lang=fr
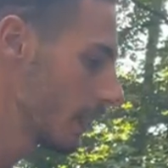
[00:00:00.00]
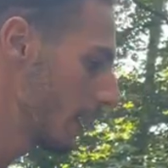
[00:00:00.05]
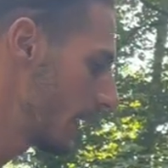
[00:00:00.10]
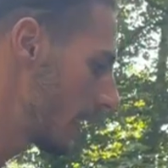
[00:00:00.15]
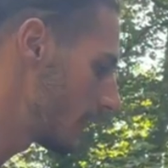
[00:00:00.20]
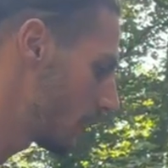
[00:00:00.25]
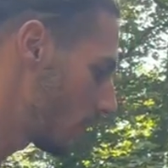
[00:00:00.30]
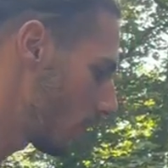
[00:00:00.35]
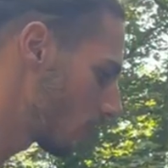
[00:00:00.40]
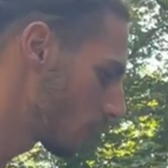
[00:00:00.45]

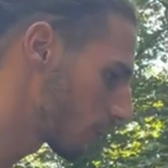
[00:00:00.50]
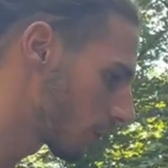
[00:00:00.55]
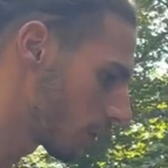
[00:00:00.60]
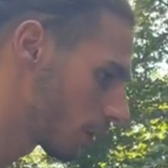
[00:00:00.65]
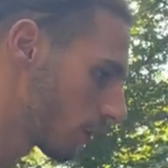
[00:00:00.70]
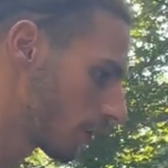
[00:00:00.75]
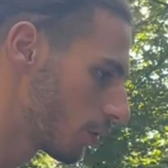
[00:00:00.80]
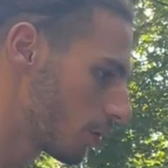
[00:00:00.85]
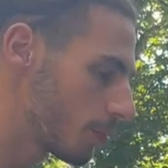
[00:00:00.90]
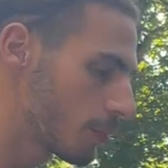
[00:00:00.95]
étendre
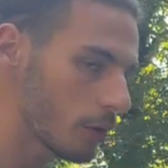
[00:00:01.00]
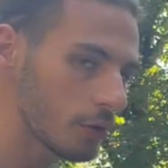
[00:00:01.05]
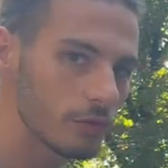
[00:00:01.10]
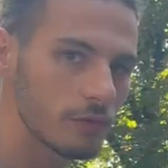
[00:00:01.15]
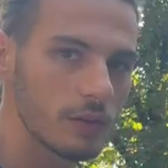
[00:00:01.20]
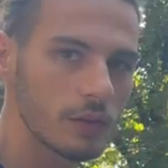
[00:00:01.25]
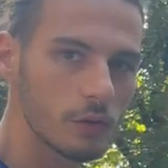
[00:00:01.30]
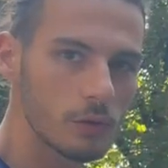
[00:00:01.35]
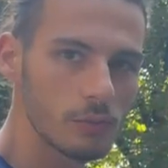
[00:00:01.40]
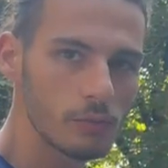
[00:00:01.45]
le
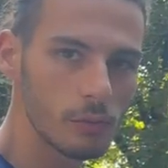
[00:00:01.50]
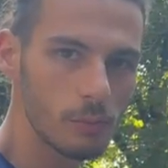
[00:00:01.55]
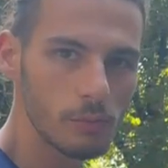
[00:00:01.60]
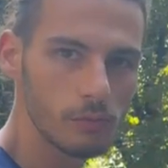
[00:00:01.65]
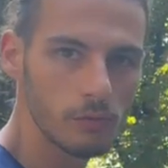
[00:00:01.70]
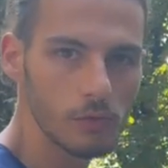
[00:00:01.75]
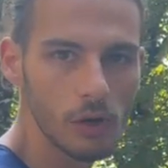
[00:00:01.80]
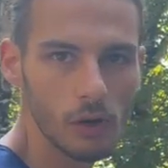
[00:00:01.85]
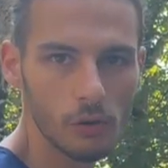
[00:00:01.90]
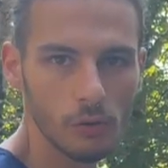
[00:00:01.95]
porte-vélo pour
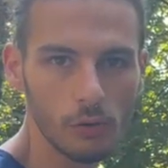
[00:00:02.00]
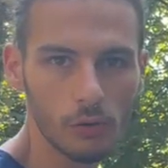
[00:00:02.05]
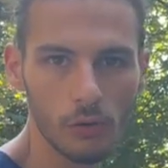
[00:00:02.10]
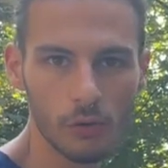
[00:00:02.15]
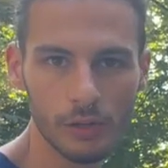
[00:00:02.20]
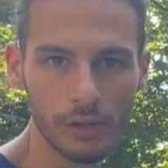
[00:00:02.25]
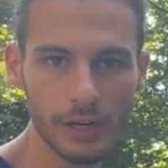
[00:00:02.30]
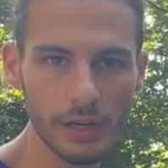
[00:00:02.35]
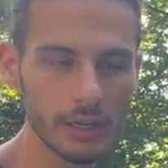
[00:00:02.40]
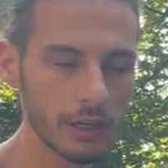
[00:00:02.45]
pouvoir
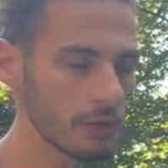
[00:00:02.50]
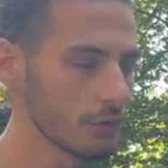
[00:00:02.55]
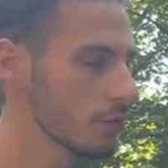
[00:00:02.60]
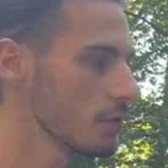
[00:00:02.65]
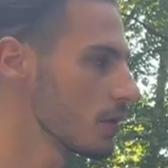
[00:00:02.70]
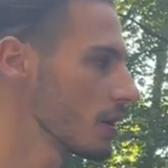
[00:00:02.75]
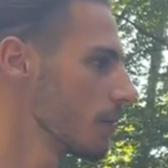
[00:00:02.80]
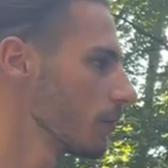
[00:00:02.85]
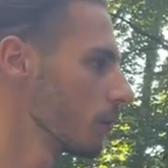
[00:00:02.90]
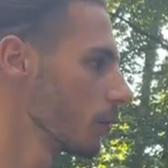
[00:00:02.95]
encadrer un
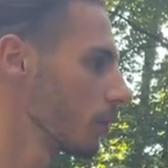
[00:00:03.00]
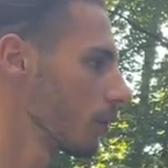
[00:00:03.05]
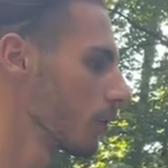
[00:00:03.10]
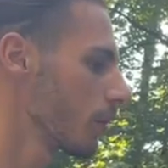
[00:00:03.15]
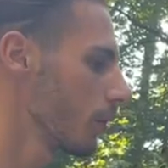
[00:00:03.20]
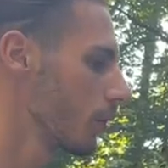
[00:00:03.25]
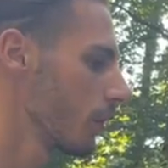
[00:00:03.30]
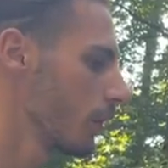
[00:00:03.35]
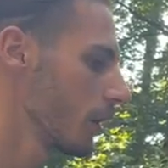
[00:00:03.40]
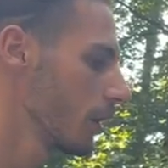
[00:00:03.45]
deuxième. Donc,
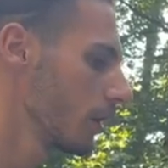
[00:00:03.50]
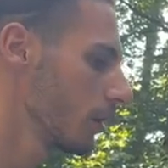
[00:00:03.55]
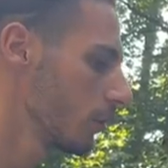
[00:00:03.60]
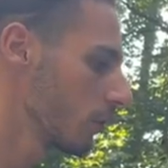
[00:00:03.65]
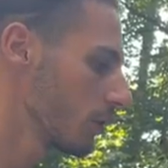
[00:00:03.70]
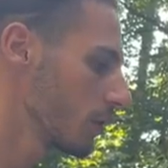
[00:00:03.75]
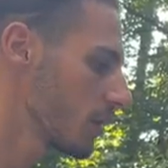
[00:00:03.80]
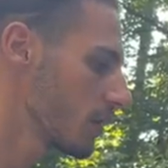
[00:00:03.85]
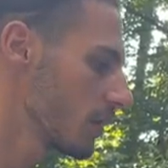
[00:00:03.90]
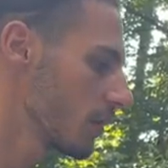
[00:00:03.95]
euh,
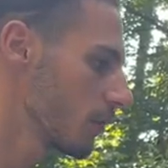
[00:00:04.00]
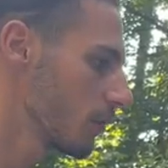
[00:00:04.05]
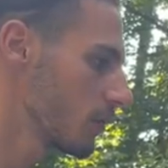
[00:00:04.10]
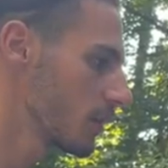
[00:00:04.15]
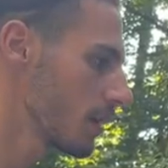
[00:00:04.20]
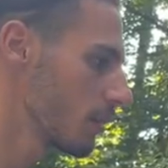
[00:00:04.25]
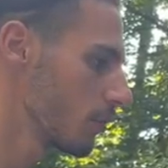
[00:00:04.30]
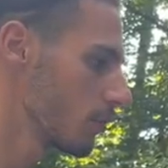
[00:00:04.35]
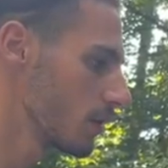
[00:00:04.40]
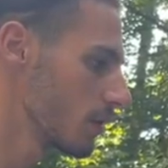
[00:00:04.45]
donc ça c'est
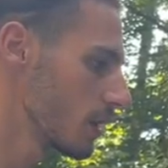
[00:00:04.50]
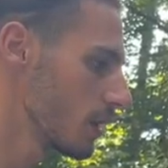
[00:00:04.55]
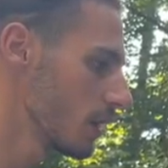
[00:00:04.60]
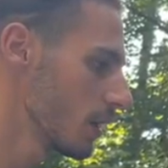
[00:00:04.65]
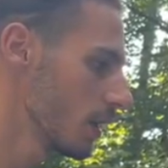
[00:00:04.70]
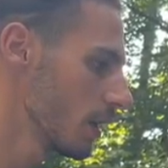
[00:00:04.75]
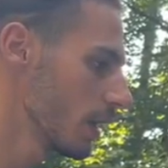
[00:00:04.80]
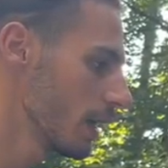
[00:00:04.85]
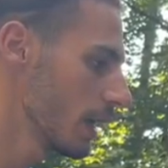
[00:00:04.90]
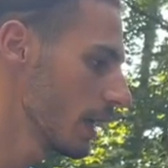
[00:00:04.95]
faisable aussi.
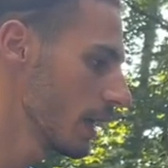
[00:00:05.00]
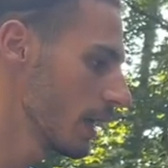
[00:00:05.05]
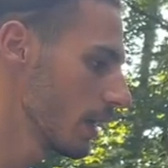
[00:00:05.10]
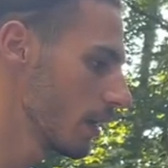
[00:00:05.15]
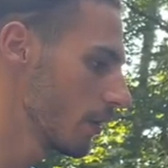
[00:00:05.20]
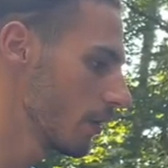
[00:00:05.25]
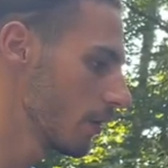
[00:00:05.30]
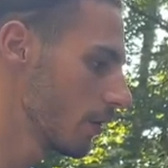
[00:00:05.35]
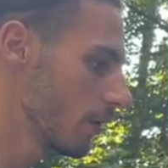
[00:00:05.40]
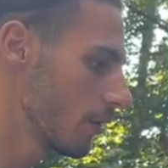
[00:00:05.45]

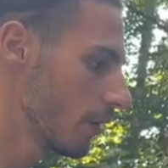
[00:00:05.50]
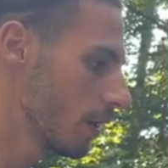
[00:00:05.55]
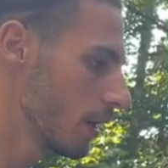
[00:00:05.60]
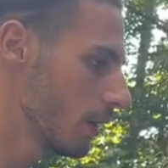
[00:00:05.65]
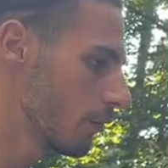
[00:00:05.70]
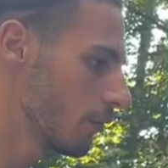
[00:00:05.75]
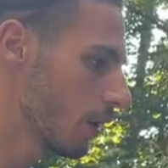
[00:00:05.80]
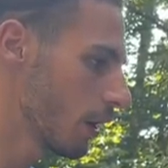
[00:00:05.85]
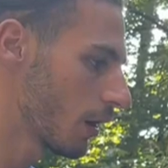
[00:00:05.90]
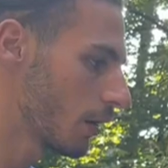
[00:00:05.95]
Et, euh,
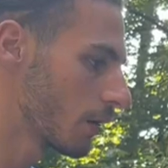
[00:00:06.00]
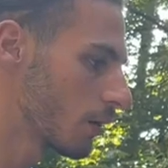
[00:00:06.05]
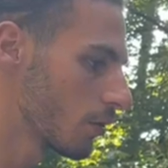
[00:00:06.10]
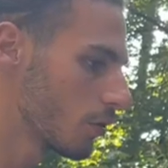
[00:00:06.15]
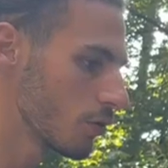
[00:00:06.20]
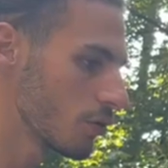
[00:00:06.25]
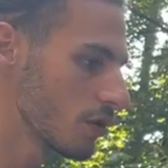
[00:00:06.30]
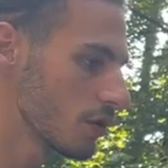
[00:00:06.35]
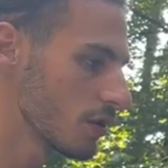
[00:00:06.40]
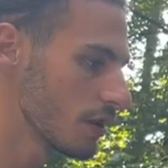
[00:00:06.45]
et, voilà,
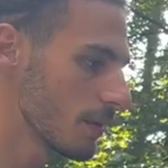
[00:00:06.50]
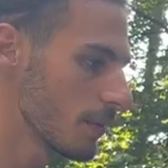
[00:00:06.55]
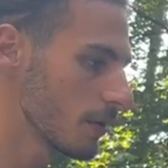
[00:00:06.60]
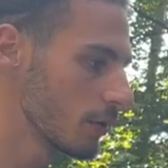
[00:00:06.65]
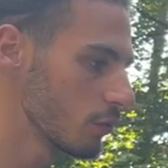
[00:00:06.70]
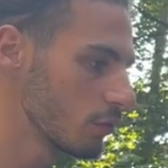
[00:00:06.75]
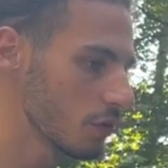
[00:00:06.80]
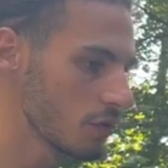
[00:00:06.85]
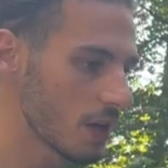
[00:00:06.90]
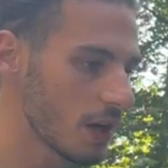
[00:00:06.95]
le système
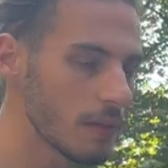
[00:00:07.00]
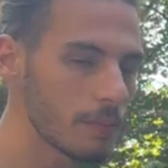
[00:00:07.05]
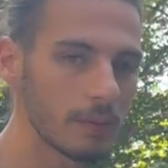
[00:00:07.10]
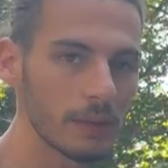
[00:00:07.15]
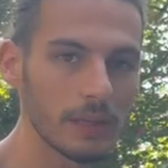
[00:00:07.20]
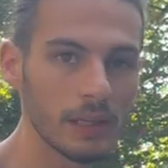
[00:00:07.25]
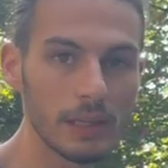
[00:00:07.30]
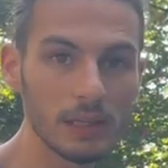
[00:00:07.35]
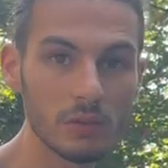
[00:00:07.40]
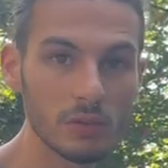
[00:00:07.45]
est tout simple
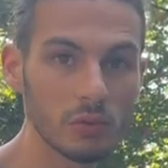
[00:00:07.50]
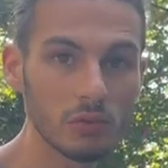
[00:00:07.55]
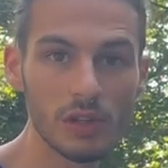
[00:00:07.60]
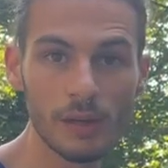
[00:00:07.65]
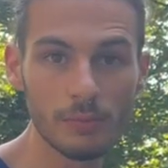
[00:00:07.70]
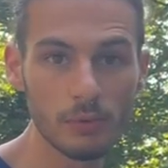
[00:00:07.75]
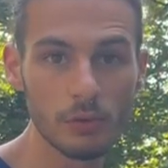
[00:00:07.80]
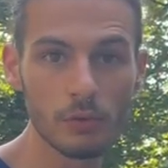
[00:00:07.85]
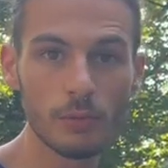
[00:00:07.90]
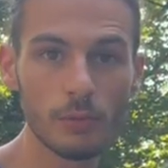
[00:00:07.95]
et il coûte
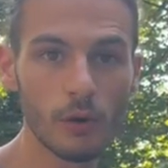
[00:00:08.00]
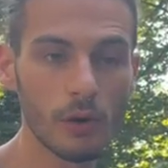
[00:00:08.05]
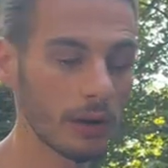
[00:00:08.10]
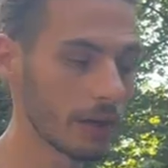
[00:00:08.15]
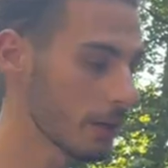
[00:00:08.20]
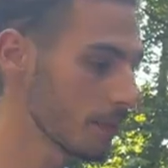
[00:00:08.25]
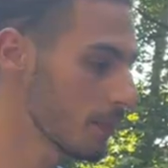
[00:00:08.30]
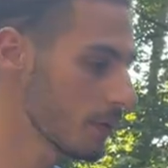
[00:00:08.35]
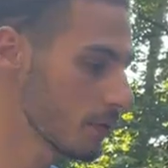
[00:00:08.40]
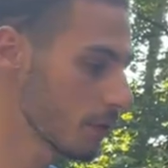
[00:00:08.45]
absolument
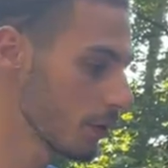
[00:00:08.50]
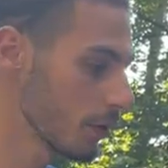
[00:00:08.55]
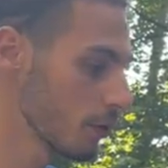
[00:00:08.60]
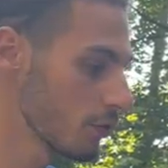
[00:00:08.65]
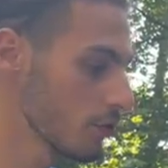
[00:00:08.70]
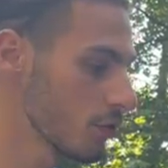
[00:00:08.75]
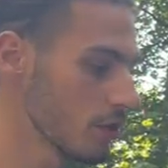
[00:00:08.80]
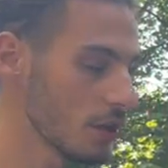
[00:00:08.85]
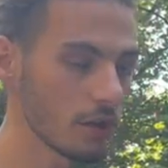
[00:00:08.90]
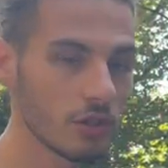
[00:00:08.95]
rien parce qu'on a
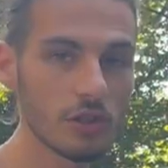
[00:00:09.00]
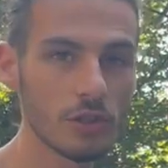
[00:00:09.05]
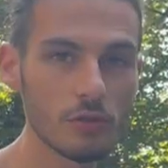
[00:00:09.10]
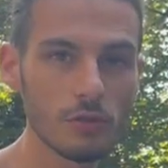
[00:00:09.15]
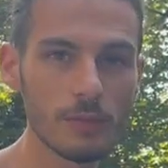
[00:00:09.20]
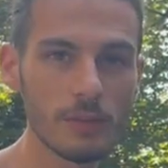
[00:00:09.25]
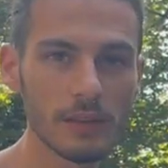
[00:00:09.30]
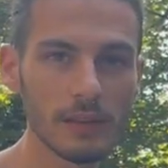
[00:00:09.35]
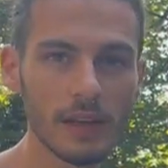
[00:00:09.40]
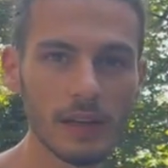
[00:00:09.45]
juste acheté
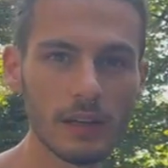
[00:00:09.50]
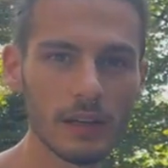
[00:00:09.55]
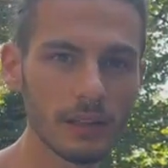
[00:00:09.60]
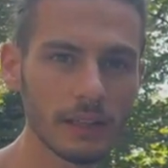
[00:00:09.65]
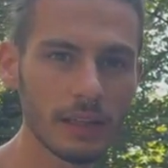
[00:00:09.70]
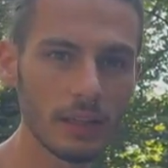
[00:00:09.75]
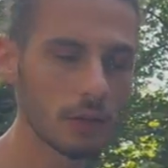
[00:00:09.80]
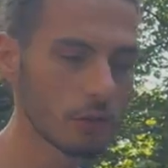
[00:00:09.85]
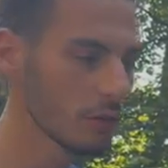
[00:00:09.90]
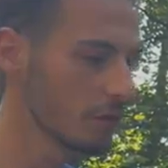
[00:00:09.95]
du métal,
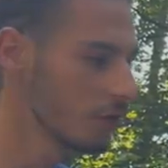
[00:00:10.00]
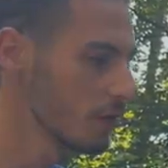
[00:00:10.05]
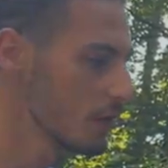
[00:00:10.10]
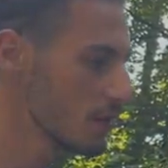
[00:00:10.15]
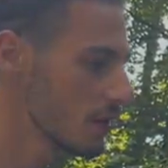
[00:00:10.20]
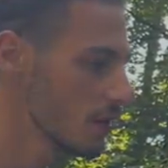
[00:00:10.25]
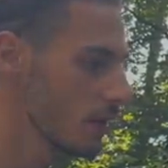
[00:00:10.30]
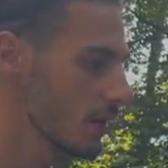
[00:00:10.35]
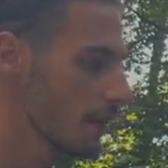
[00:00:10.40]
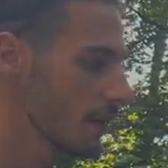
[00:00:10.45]
quelques vis
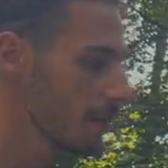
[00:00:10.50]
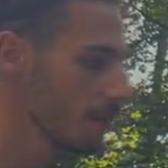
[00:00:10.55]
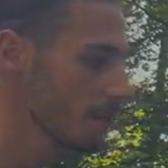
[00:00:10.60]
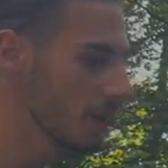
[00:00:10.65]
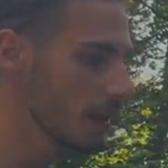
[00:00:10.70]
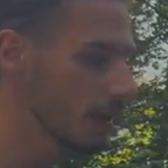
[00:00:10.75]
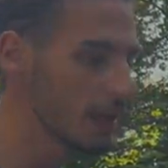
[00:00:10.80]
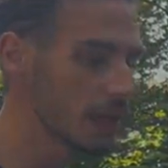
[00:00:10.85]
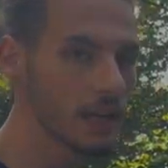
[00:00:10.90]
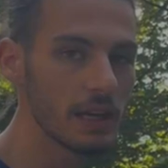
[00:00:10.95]

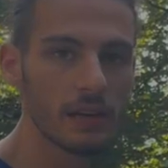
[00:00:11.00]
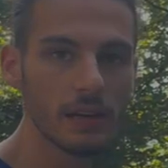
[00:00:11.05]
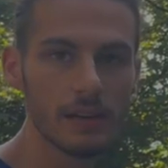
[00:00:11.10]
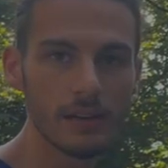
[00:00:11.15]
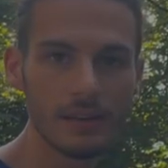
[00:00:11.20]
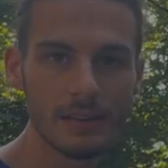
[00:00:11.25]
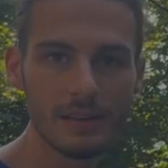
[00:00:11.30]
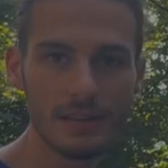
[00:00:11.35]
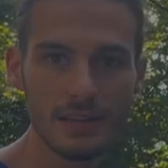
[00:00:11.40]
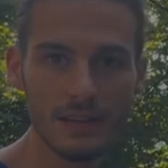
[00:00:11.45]
et
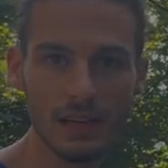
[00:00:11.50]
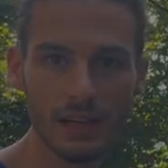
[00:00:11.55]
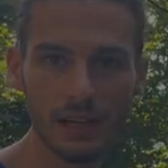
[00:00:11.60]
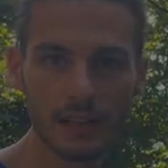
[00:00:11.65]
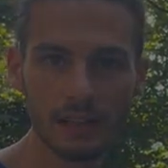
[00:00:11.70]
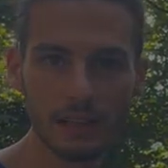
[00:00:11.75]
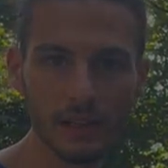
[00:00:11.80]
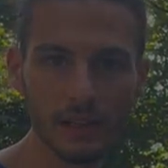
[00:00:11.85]
ça s'arrête